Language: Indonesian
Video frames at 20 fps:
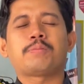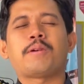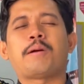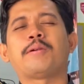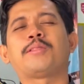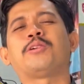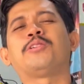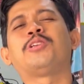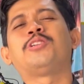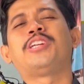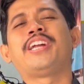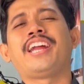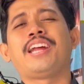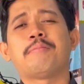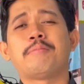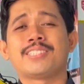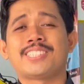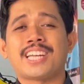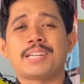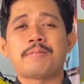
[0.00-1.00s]
pamit untuk diri
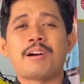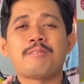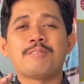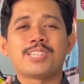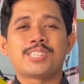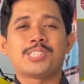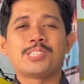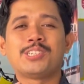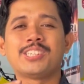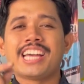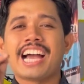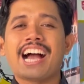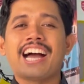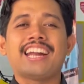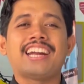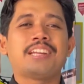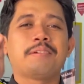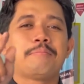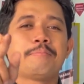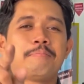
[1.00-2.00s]
beserta Bang Wisnu yang
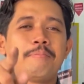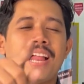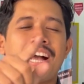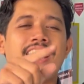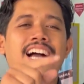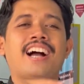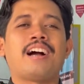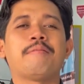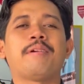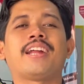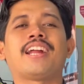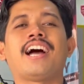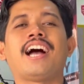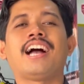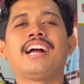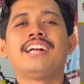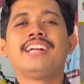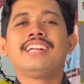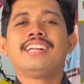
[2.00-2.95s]
ada di belakang kamera.